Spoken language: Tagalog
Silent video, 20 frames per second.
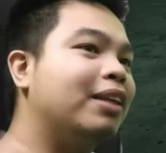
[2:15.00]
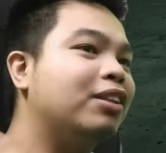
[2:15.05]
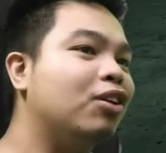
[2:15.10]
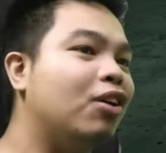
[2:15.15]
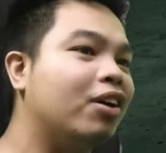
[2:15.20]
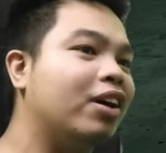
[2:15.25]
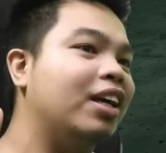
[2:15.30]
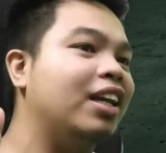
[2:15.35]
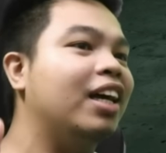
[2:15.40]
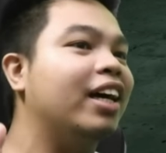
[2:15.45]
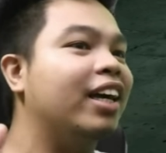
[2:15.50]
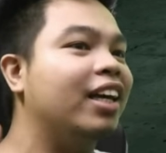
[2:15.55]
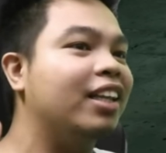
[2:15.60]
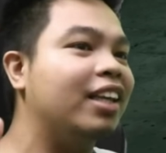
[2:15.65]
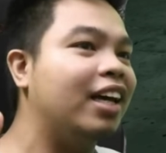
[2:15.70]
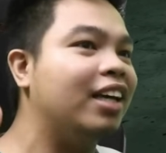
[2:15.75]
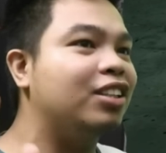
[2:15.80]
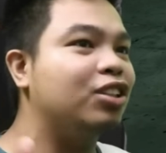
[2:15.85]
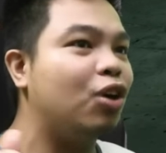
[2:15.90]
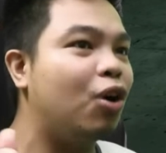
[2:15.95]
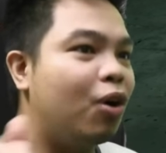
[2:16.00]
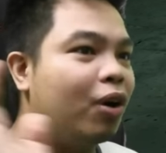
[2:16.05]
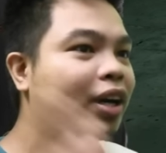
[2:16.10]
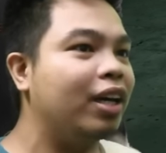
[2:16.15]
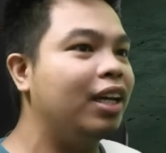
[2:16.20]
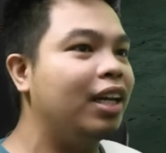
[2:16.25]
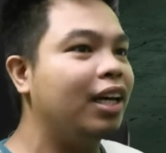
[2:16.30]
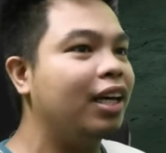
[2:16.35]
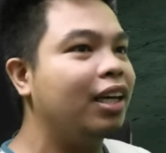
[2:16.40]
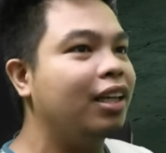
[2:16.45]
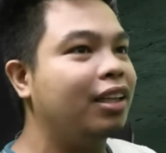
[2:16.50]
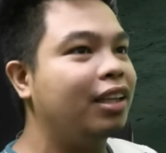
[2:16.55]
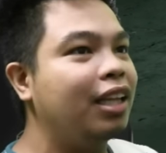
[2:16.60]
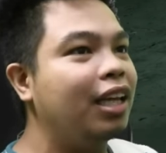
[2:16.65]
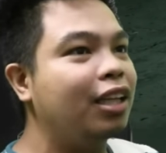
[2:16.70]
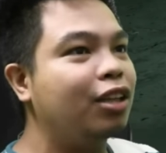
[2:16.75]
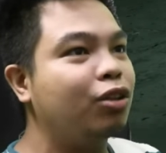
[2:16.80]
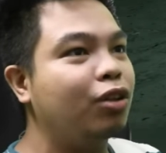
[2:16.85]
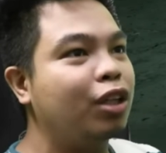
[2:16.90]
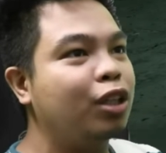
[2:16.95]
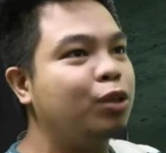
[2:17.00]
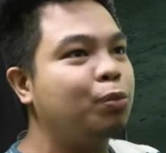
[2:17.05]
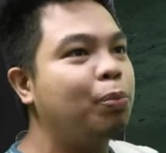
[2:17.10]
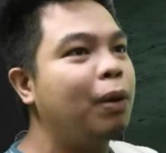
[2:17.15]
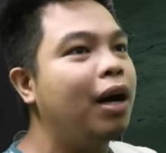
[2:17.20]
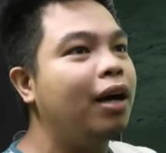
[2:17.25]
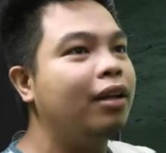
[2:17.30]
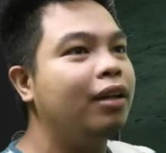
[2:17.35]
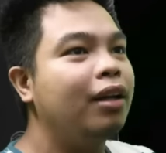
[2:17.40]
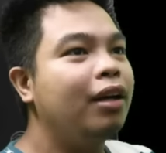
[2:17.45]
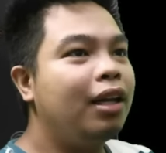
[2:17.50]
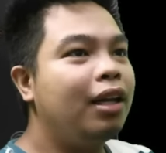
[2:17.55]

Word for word: But okay lang yan guys. Okay lang yan. Click to respond.